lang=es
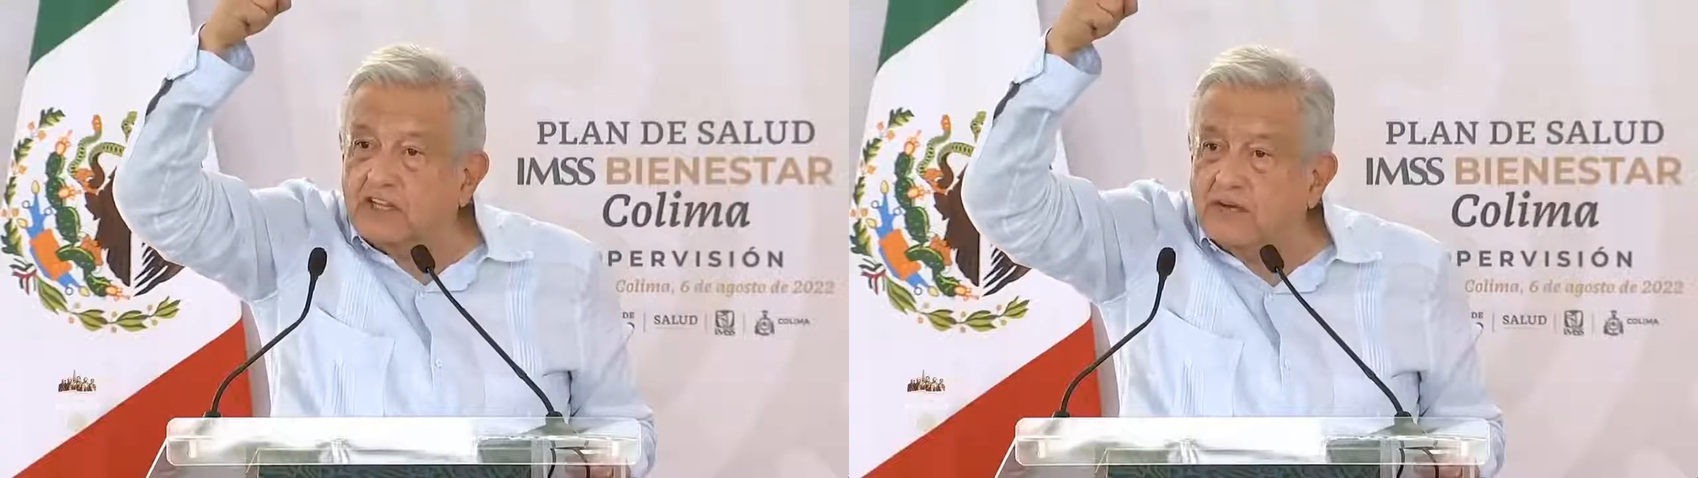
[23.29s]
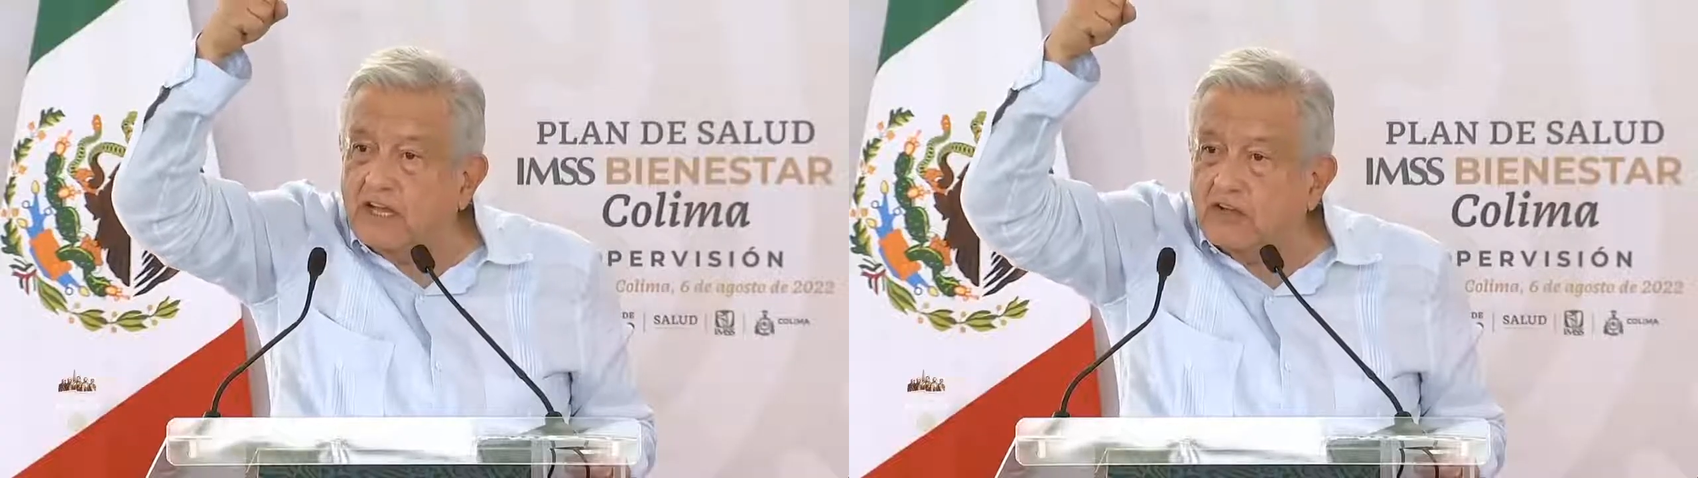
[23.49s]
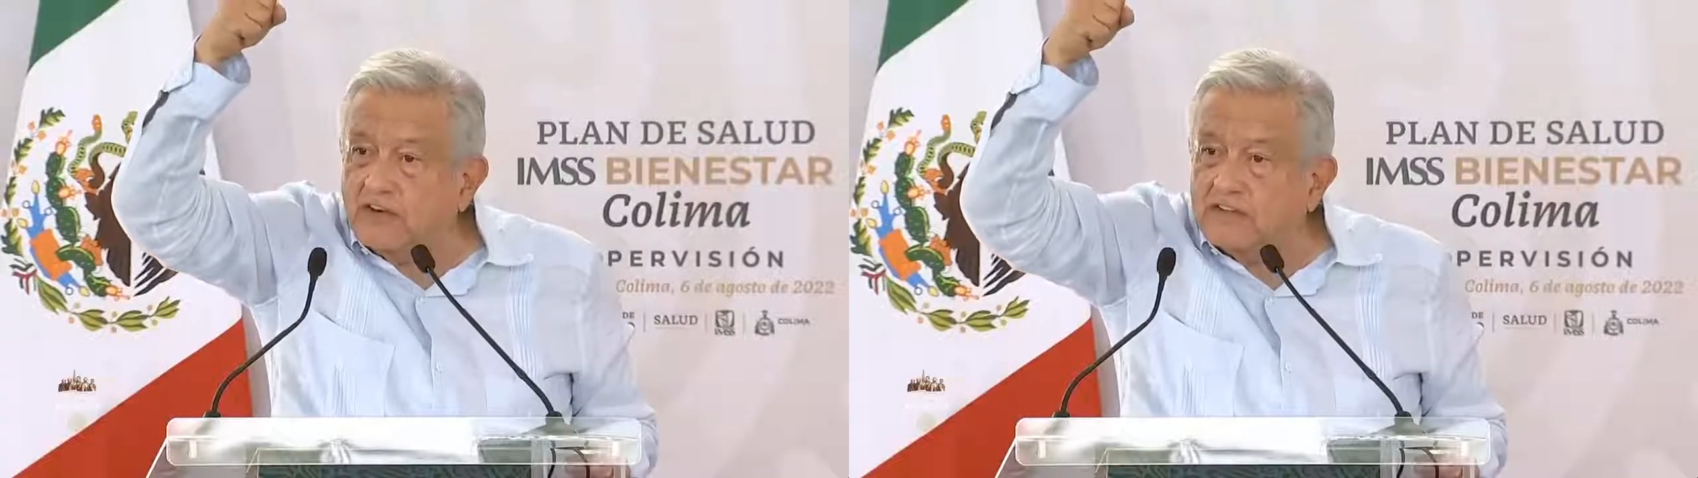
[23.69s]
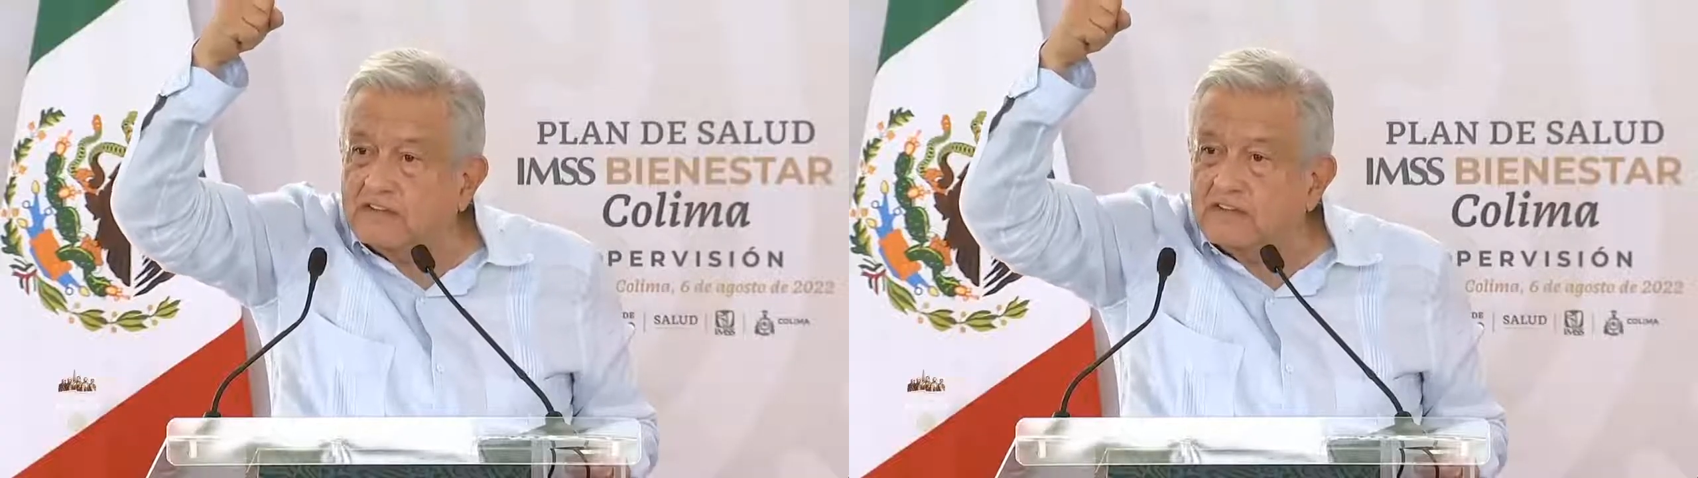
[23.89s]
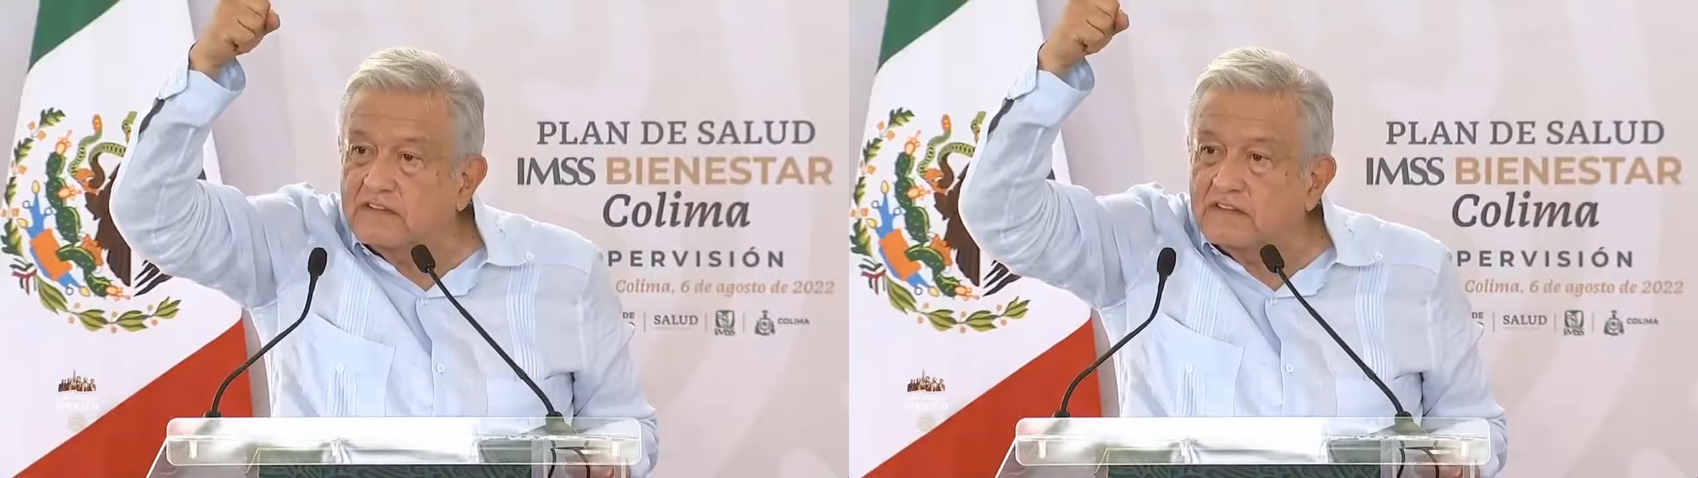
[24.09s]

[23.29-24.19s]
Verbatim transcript: trabajadores?